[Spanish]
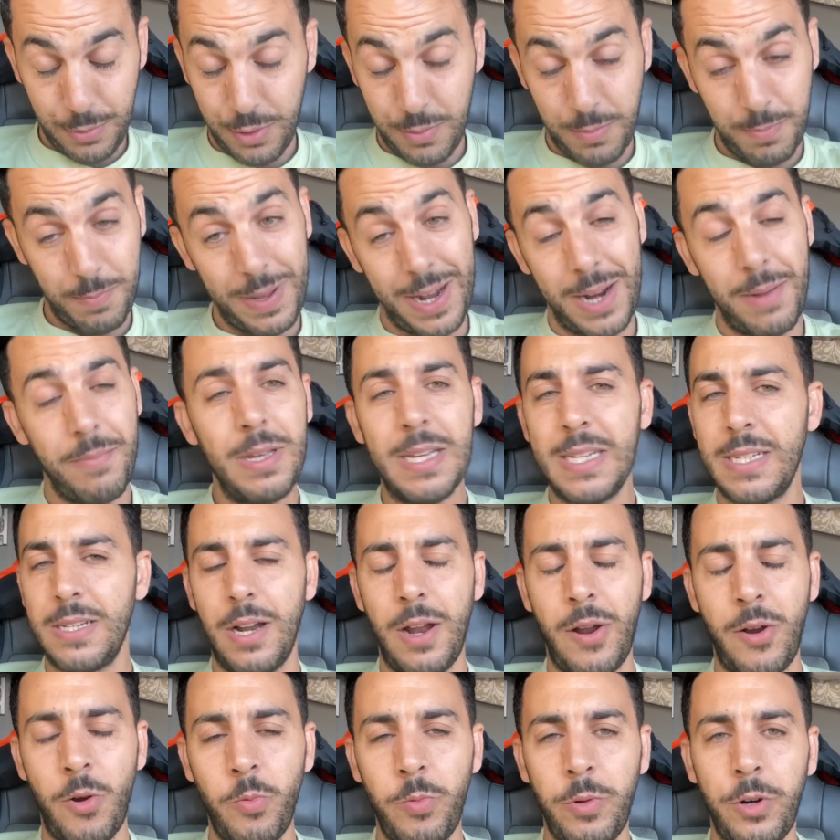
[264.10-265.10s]
para mí es
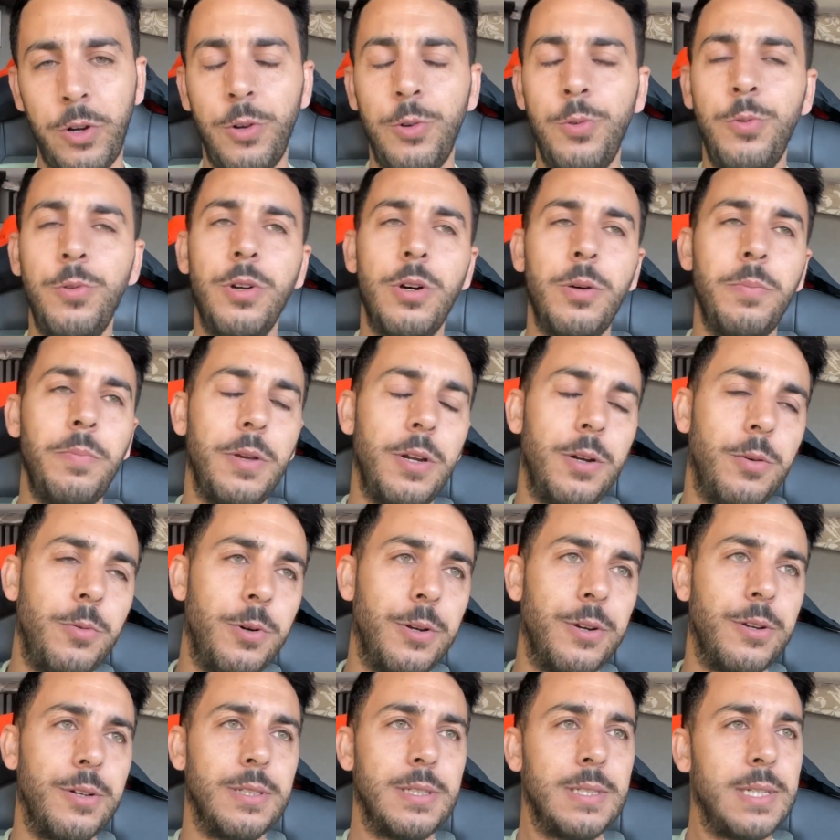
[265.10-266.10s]
la número uno, pero
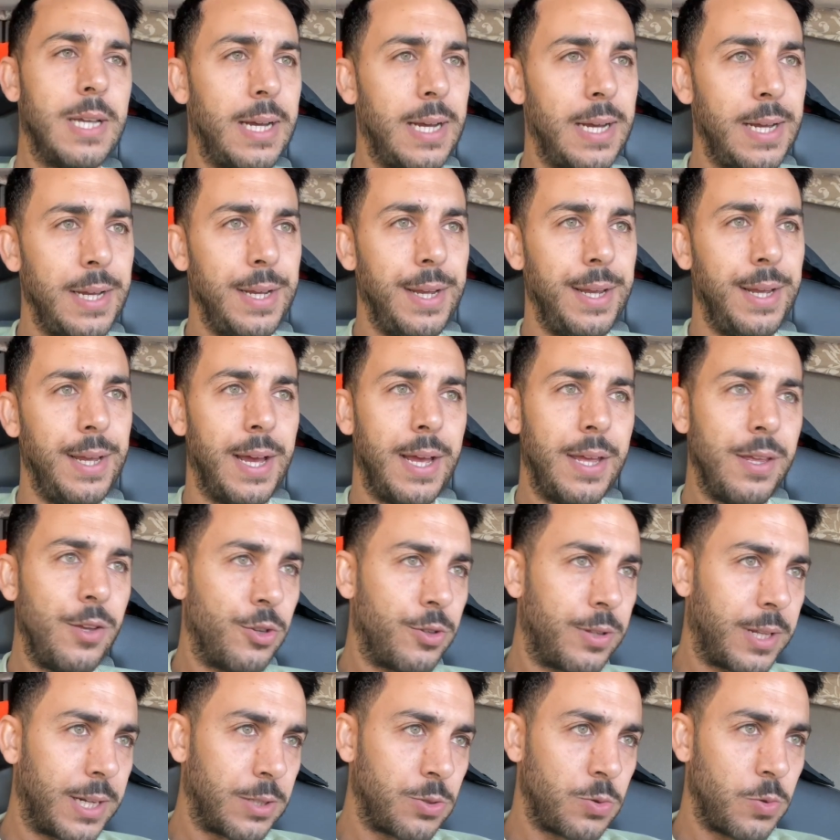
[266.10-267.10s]
bueno, está ahí, hay
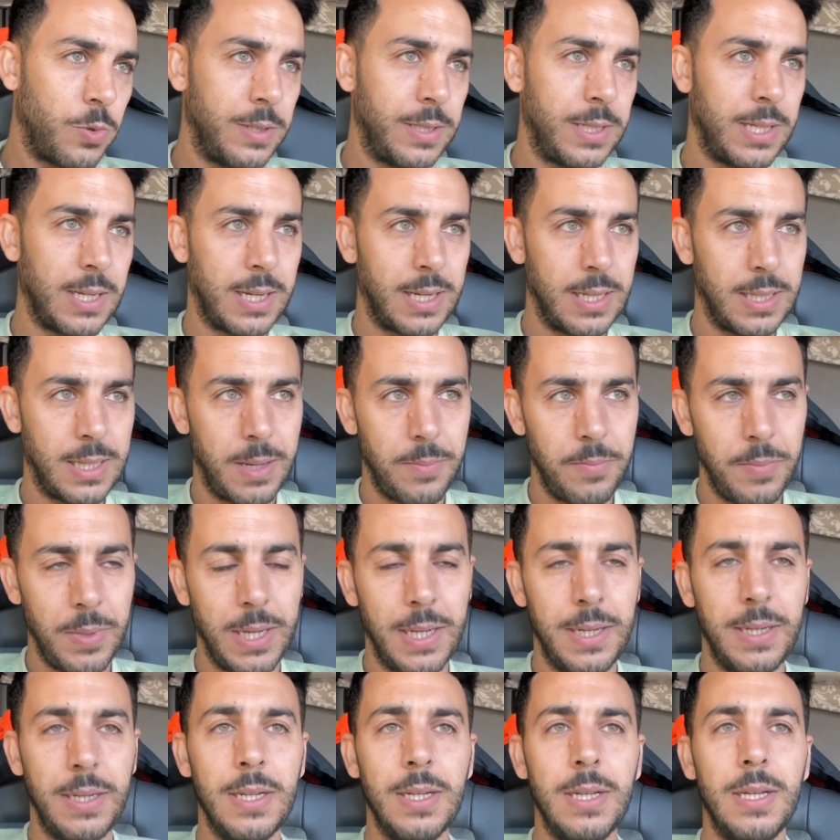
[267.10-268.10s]
otras cuentas que
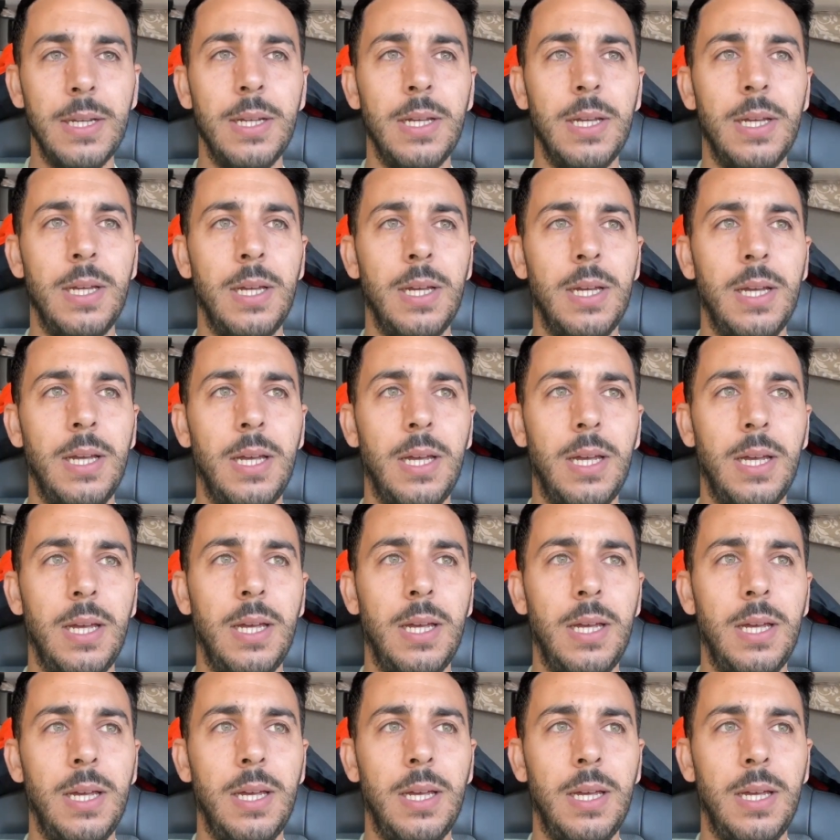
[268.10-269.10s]
también
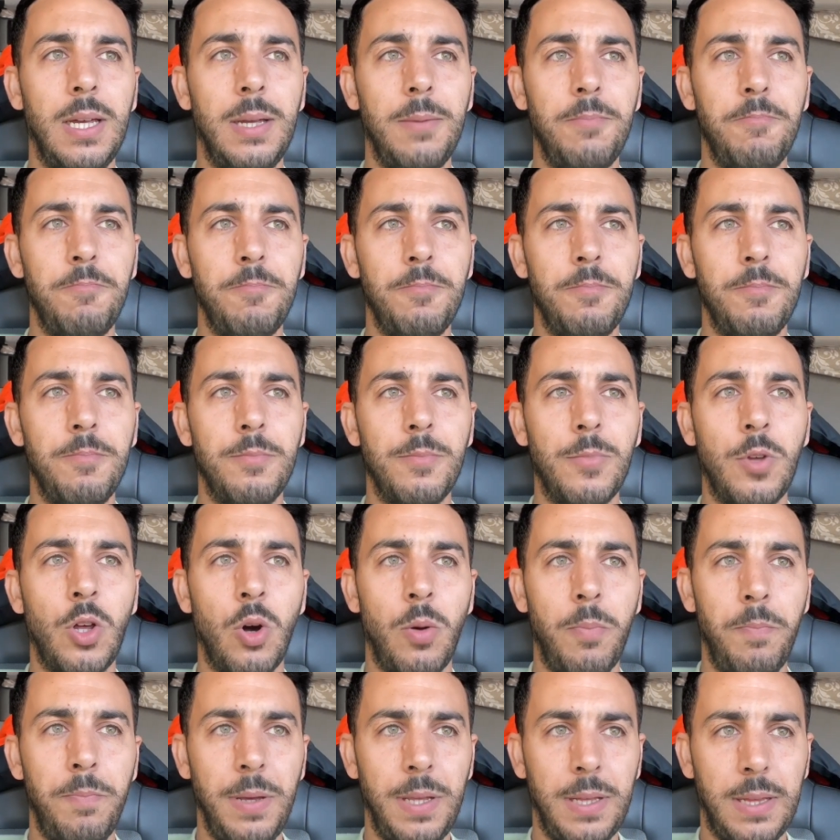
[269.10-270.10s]
em,
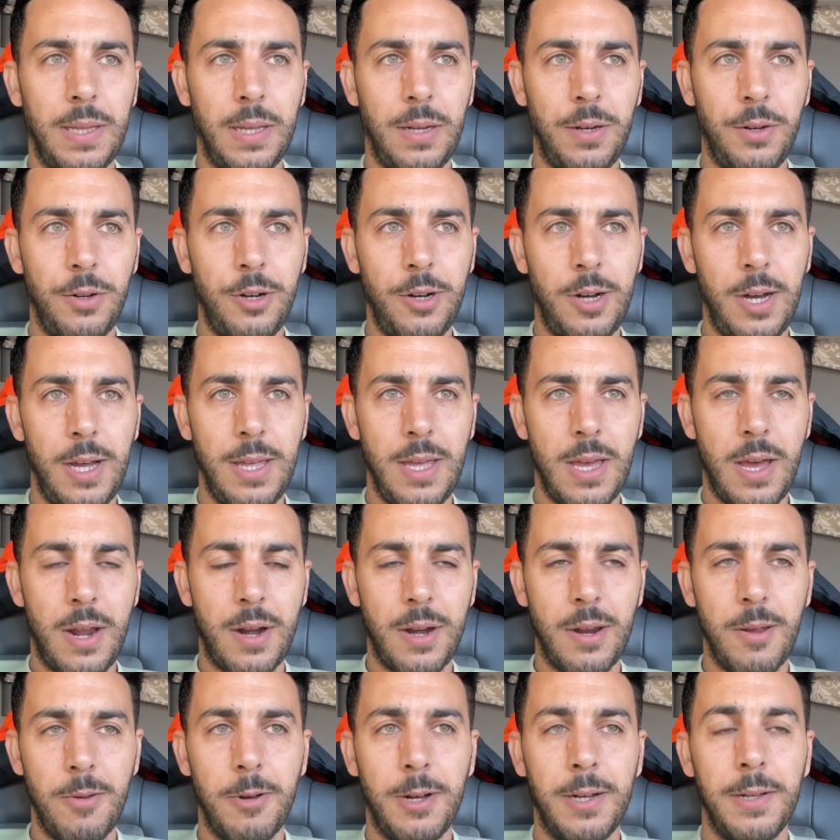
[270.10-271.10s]
compiten, ¿no? Ahí
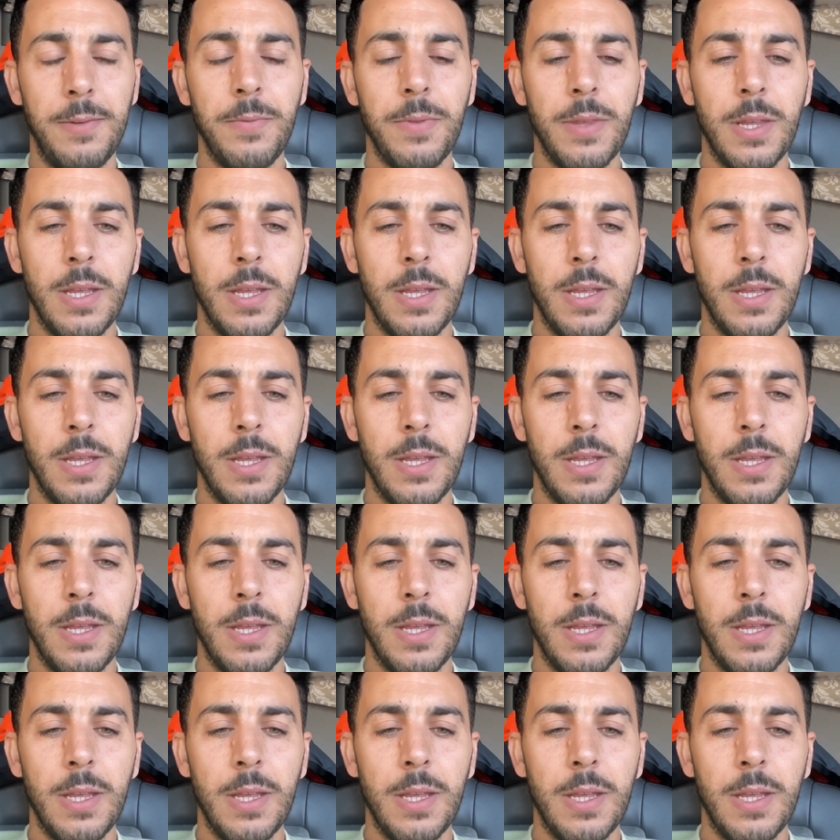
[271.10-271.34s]
arriba.